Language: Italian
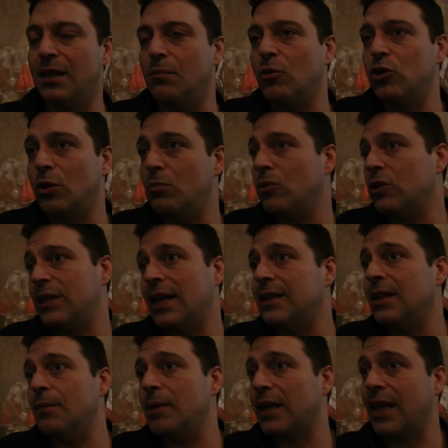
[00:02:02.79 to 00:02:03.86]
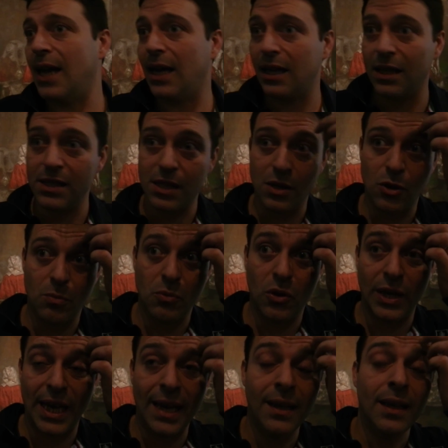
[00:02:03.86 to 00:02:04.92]
è molto importante perché anche il signor
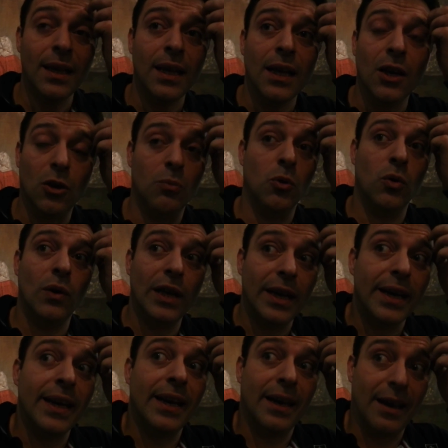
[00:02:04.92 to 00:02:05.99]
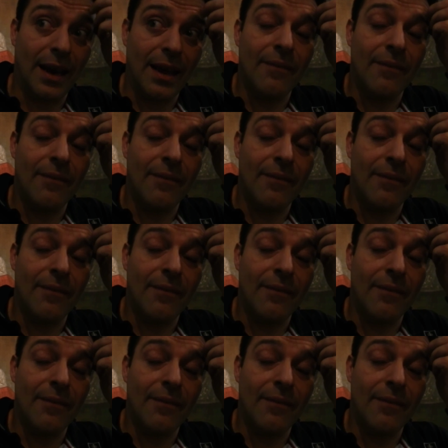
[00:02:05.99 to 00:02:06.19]
Monier comunque mm,